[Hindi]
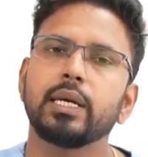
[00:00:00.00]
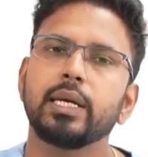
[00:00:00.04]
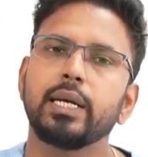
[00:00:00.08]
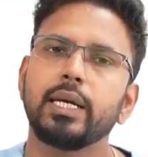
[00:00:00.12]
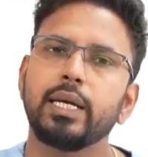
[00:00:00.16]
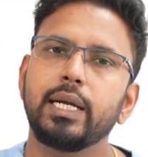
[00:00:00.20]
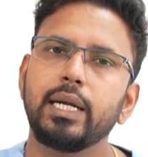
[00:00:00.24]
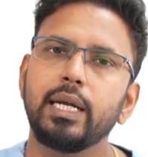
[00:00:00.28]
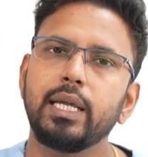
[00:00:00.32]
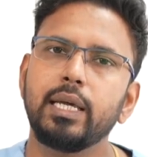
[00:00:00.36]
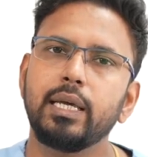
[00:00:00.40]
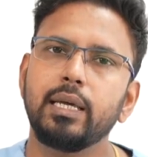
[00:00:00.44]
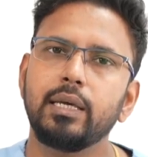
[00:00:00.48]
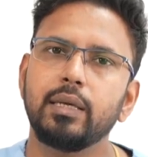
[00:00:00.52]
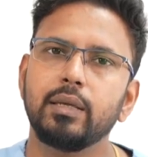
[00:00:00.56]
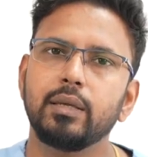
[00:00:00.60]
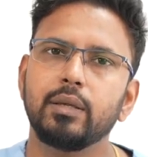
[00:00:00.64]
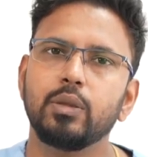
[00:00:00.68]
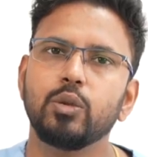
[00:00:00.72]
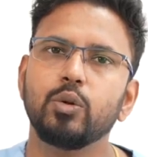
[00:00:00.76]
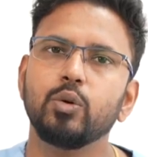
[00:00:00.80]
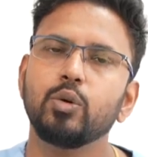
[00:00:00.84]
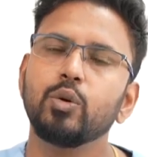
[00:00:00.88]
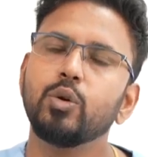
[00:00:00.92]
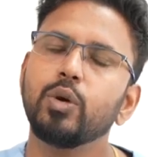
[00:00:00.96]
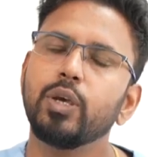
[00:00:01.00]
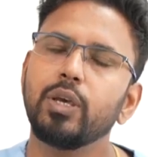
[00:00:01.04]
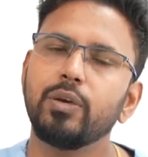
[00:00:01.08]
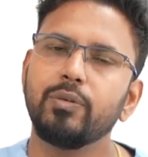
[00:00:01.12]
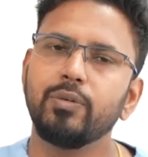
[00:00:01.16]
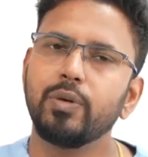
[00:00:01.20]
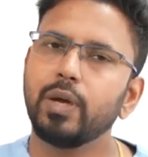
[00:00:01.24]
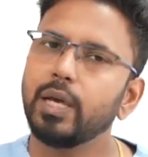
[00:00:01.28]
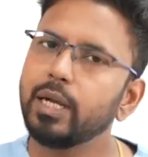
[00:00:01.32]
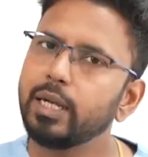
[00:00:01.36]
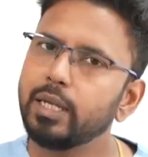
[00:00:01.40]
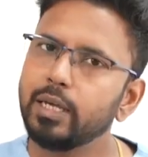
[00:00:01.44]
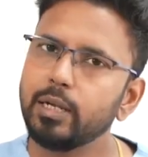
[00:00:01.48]
किडनी दोनों ही
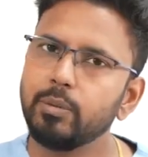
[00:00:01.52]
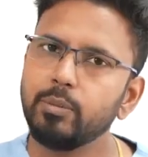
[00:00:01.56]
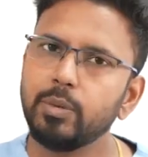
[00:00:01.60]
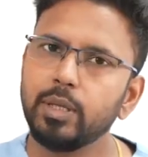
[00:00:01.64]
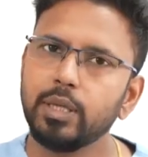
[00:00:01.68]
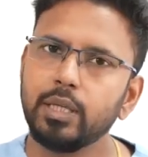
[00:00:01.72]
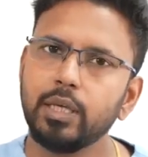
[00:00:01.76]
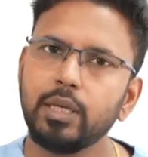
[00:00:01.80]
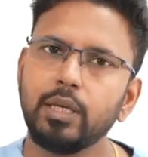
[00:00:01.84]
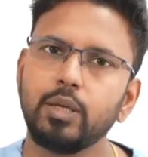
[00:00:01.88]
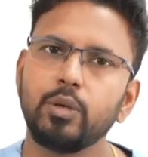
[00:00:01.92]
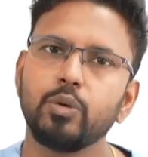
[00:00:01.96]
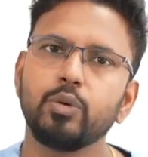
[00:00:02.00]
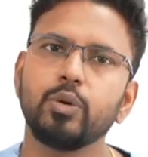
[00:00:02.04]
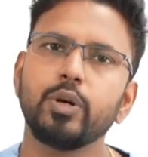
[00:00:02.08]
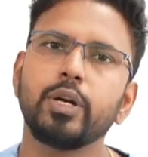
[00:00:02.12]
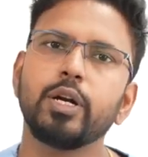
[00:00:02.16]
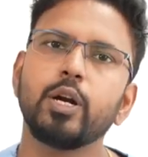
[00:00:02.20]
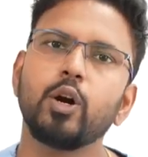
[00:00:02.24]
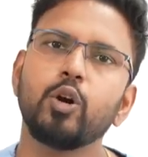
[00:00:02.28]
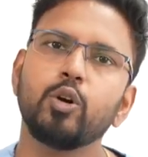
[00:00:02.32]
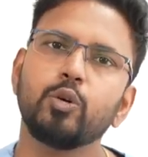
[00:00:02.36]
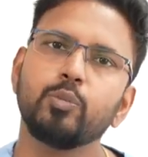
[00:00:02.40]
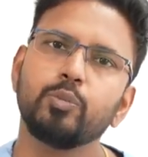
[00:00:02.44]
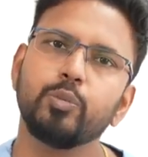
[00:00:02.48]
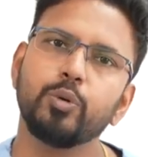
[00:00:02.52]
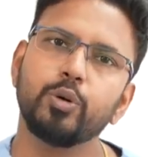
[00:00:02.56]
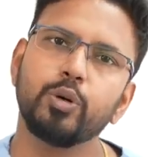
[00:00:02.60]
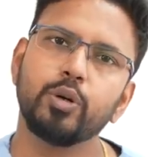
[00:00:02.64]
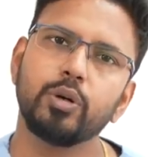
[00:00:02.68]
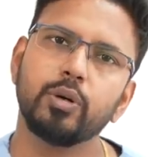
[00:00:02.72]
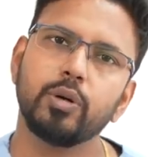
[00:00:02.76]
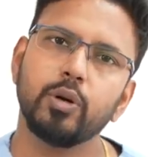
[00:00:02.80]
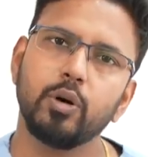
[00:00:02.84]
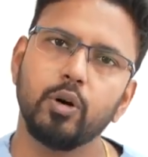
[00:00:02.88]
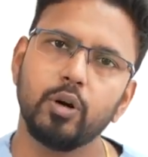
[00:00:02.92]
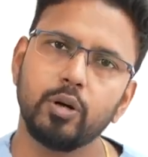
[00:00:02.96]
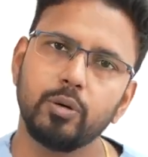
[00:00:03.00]
फेलियर में थी यूरिन
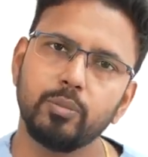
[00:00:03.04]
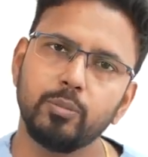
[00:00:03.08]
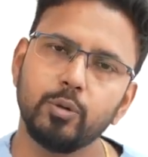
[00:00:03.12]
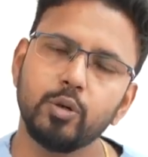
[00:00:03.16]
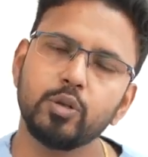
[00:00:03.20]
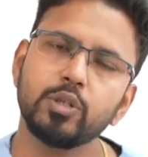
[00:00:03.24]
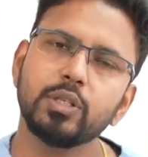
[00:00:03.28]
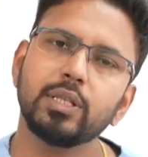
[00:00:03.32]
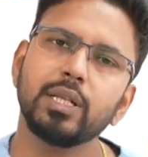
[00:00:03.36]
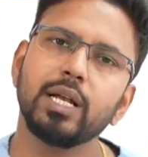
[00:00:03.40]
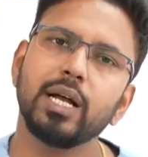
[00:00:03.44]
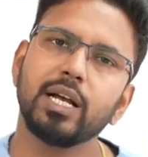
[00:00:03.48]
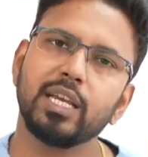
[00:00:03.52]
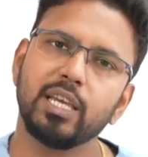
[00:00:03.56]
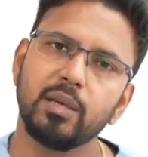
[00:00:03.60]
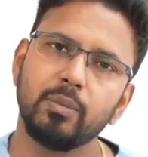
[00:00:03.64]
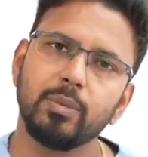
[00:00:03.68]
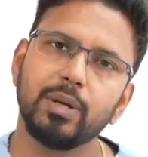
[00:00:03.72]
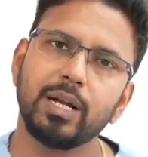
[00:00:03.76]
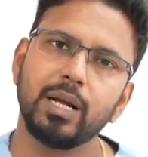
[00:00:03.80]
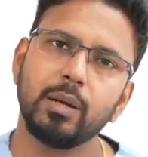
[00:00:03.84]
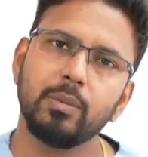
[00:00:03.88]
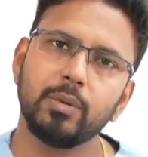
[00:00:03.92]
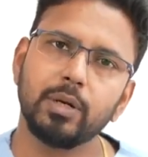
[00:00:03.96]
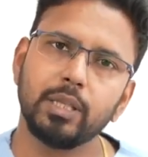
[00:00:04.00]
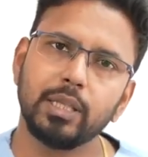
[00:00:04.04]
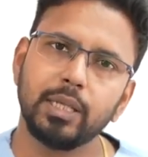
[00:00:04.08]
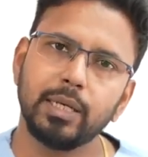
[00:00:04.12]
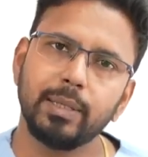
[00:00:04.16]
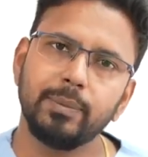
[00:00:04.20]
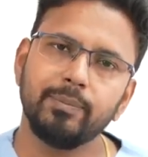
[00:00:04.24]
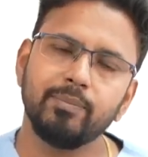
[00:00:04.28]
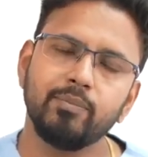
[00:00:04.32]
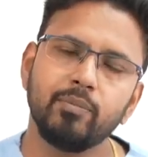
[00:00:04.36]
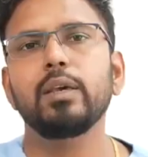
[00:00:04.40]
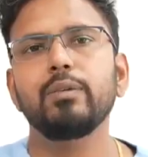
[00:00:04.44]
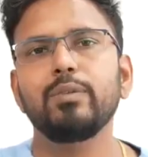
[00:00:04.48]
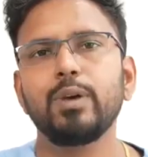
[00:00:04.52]
आउटपुट ऑलमोस्ट ना के बराबर
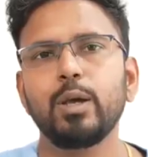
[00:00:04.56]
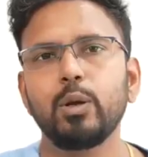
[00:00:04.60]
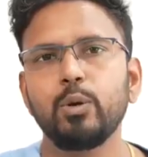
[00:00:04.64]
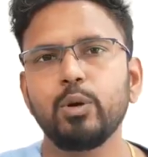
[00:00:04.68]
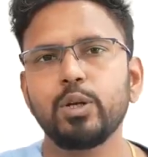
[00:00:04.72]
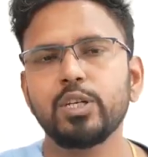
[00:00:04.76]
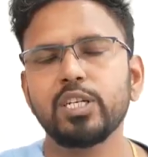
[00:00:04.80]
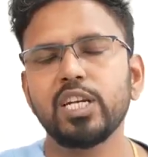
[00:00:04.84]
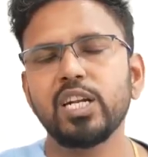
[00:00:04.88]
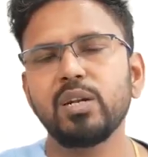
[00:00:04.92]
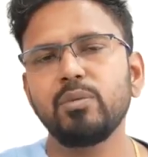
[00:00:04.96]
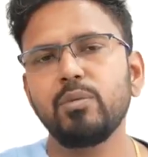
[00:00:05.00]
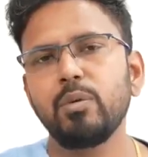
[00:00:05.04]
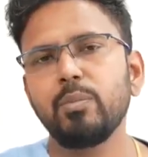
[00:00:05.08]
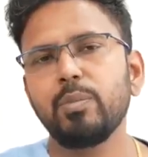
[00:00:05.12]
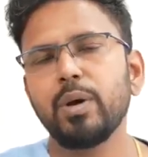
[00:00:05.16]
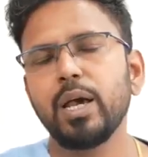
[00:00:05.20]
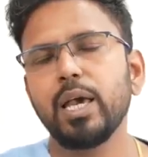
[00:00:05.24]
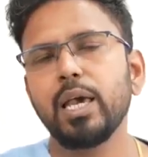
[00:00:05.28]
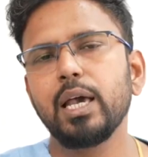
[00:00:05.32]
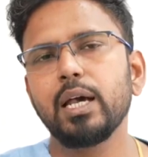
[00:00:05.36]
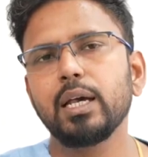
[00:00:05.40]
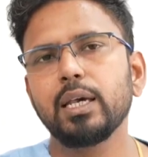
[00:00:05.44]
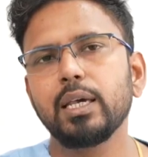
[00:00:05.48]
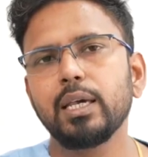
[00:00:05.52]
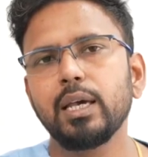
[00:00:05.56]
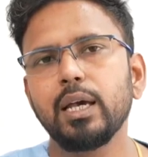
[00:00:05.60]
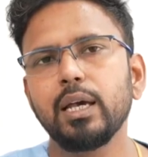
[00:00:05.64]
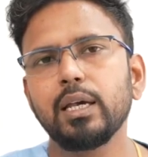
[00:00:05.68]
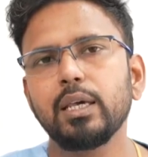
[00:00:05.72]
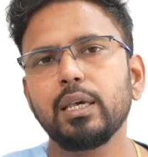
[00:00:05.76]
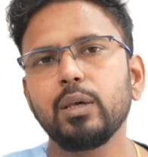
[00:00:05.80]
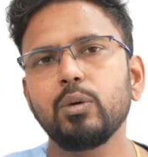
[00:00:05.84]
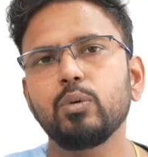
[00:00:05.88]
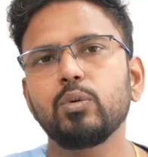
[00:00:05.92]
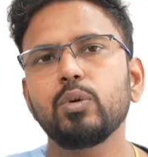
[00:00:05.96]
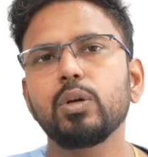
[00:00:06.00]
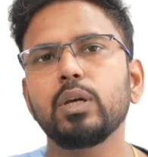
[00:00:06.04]
था इवेल्यूशन में पाया गया
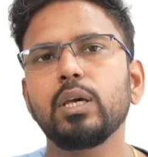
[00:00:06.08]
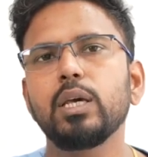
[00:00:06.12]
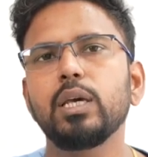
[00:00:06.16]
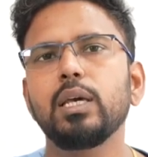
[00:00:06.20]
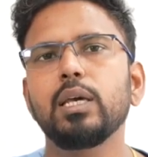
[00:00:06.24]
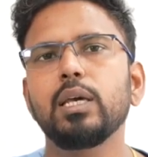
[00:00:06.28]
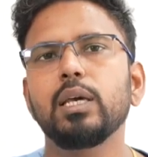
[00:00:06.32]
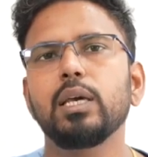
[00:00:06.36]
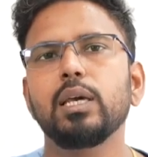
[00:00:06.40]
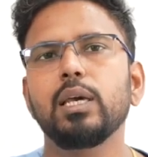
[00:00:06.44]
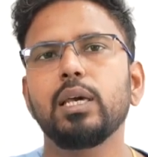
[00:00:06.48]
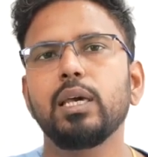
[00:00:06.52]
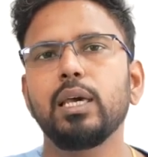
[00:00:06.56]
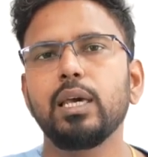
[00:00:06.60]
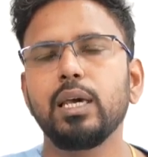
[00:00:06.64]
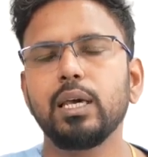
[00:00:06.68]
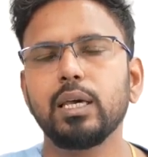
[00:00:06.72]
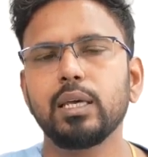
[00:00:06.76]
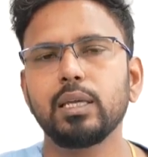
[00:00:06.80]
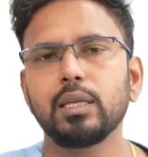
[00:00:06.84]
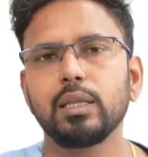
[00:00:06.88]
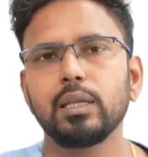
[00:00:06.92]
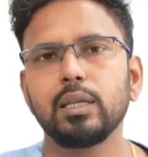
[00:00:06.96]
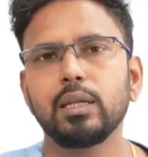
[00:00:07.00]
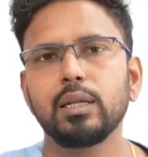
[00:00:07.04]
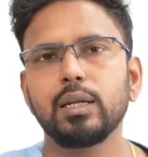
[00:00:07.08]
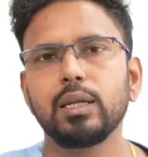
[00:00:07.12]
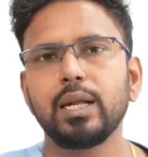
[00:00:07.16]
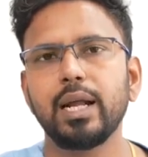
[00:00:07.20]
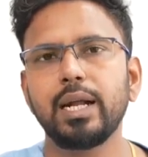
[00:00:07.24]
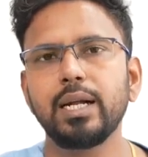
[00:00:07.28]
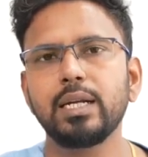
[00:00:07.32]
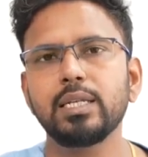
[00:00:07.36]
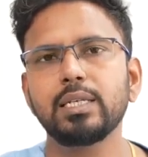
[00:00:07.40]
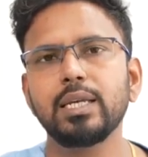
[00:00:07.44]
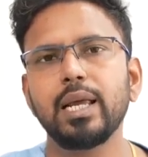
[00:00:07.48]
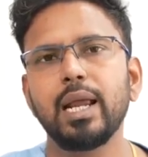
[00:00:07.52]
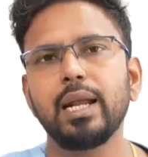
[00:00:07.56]
कि उनकी एक
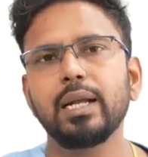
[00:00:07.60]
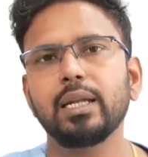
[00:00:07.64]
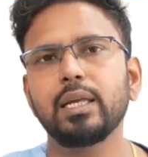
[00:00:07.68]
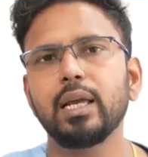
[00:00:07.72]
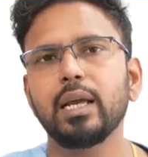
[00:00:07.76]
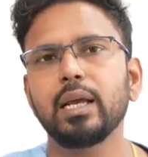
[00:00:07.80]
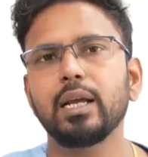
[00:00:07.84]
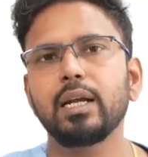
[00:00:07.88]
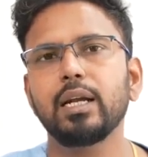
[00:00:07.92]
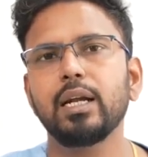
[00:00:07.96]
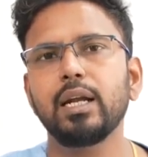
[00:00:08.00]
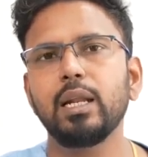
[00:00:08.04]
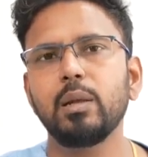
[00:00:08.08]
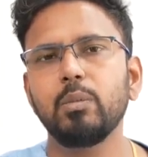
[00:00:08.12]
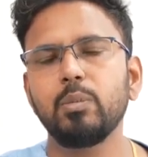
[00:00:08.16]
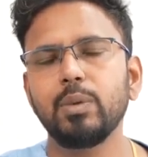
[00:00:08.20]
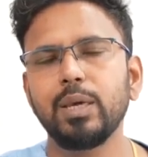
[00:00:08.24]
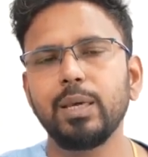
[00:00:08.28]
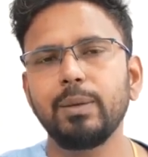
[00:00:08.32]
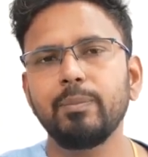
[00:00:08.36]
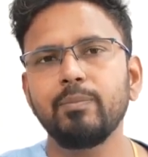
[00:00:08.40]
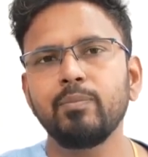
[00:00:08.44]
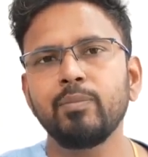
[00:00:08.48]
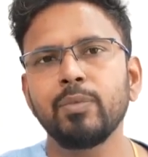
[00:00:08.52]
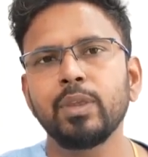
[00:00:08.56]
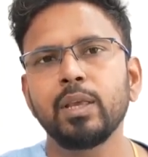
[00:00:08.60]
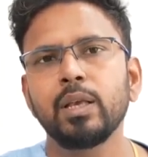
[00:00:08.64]
राइट साइड की किडनी में